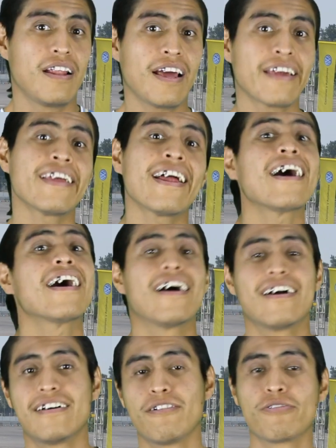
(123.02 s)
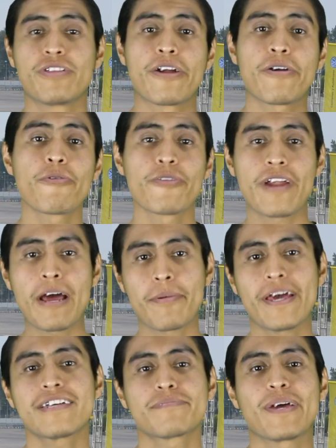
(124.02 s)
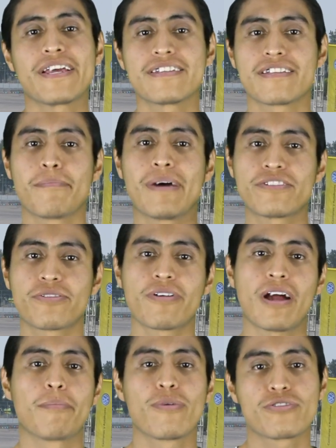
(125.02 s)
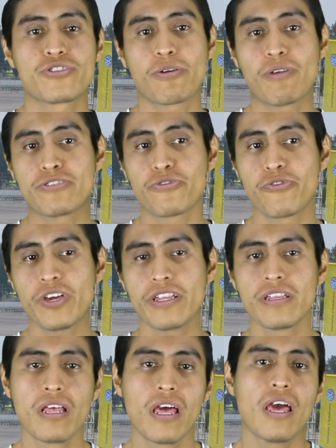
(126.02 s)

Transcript: La gira On the Road Drive Experience de Mantro Cambos llegó a su fin,